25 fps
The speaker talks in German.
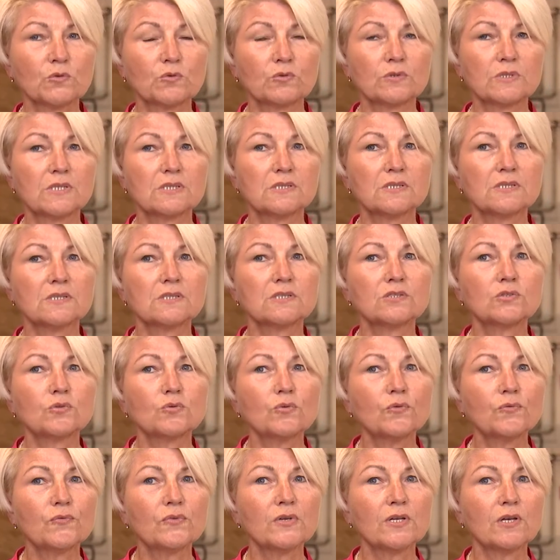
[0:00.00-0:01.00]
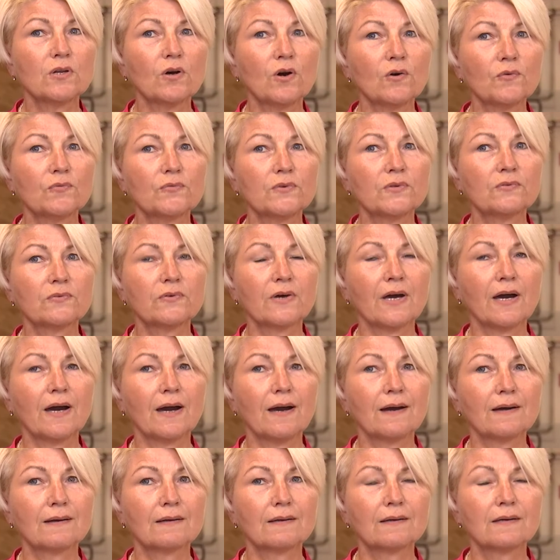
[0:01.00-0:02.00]
Und das sind so viele offene
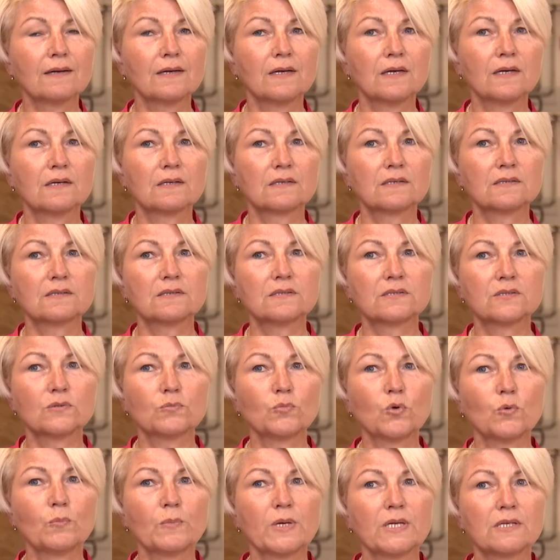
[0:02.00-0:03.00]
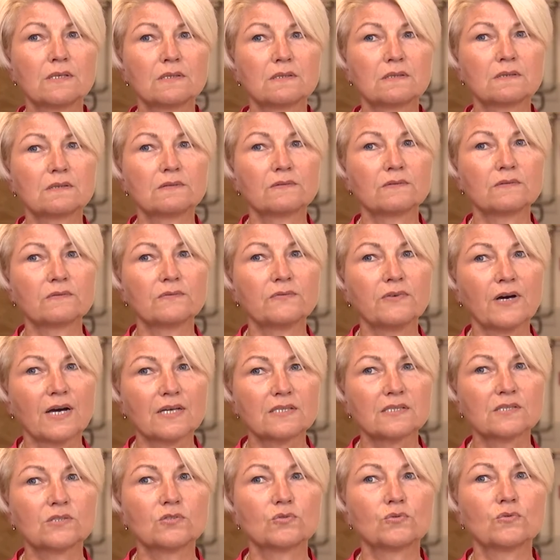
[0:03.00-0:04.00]
Fragen, das ist im Moment
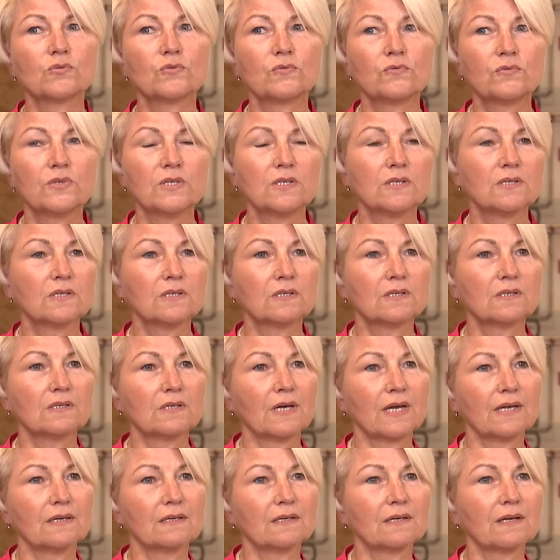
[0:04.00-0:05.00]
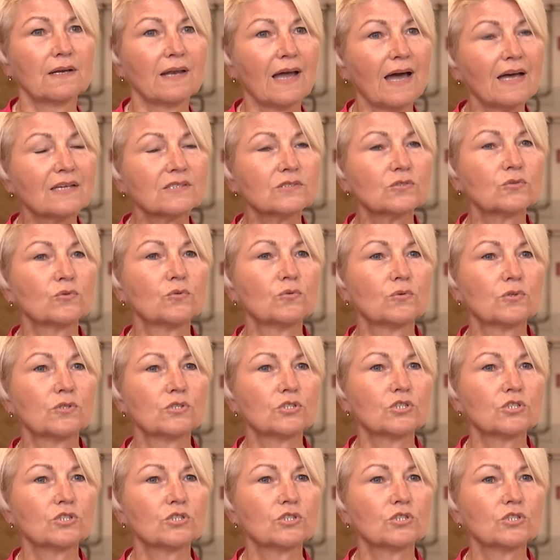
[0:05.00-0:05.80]
fast so wie in eine Glaskugel